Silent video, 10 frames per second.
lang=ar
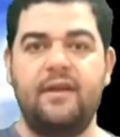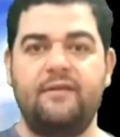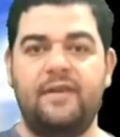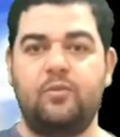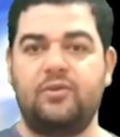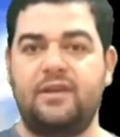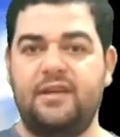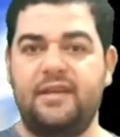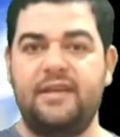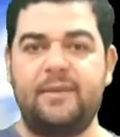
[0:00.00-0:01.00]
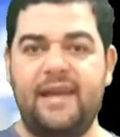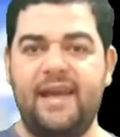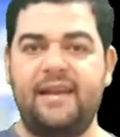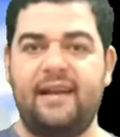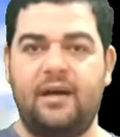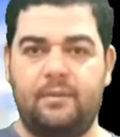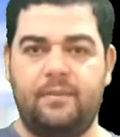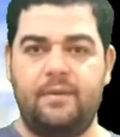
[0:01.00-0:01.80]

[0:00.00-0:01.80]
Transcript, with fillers: في المتقين من أهل العرب